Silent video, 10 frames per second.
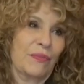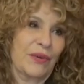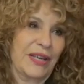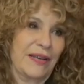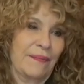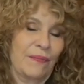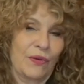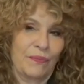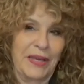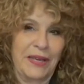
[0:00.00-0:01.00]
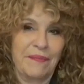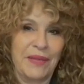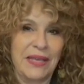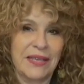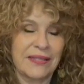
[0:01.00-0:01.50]
por ejemplo, para
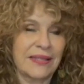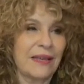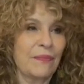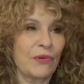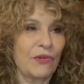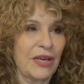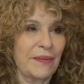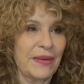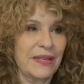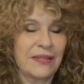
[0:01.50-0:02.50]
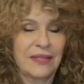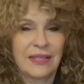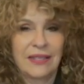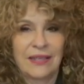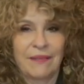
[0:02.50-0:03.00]
mí ese es el problema
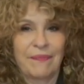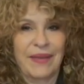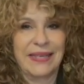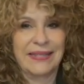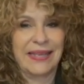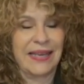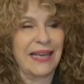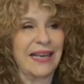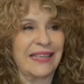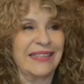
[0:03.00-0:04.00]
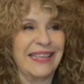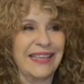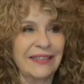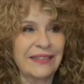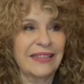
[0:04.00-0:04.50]
más
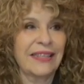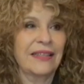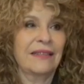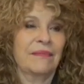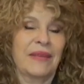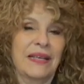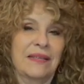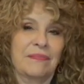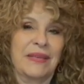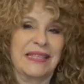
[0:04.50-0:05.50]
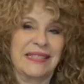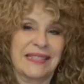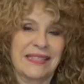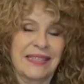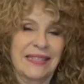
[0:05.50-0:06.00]
ardiente, más,
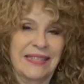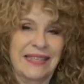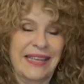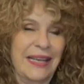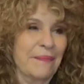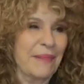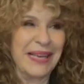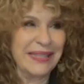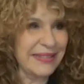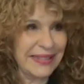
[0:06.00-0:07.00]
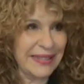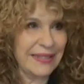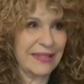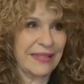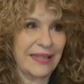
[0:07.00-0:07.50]
más
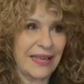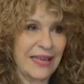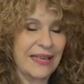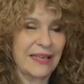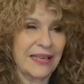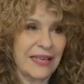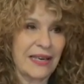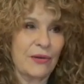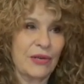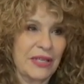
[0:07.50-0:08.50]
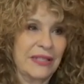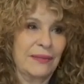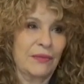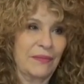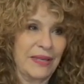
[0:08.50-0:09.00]
quemante que hay en Nicaragua en
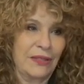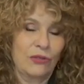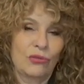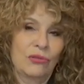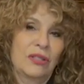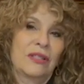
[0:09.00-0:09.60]
este momento,